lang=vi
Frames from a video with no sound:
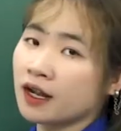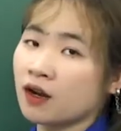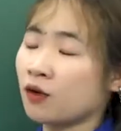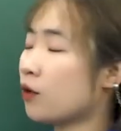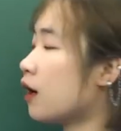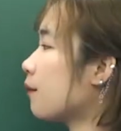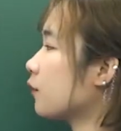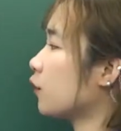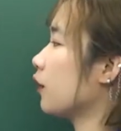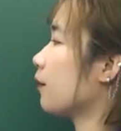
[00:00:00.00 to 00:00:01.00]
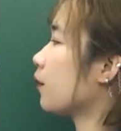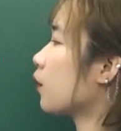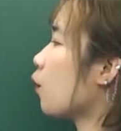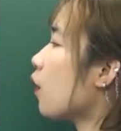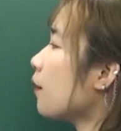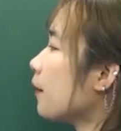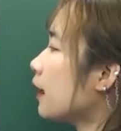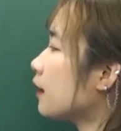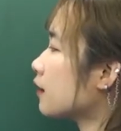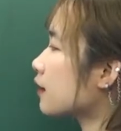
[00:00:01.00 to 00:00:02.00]
ở đây là lỗi lầm rồi what
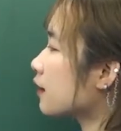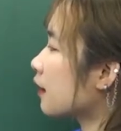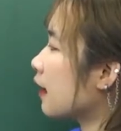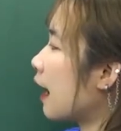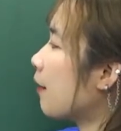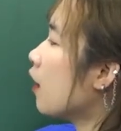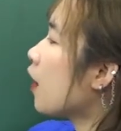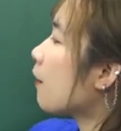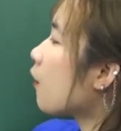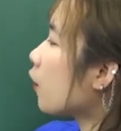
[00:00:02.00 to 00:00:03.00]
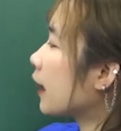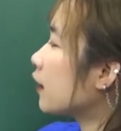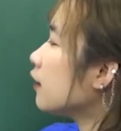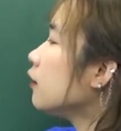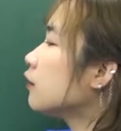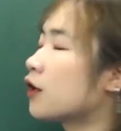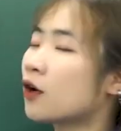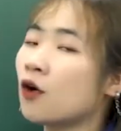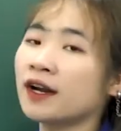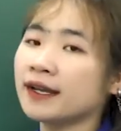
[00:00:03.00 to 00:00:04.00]
means là một cái từ nó
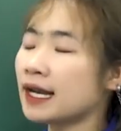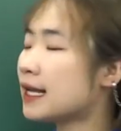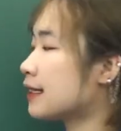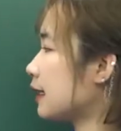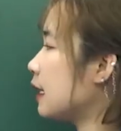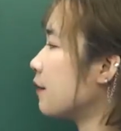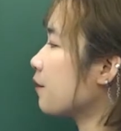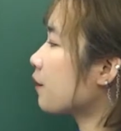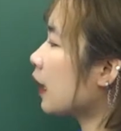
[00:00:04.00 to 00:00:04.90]
có nghĩa là gì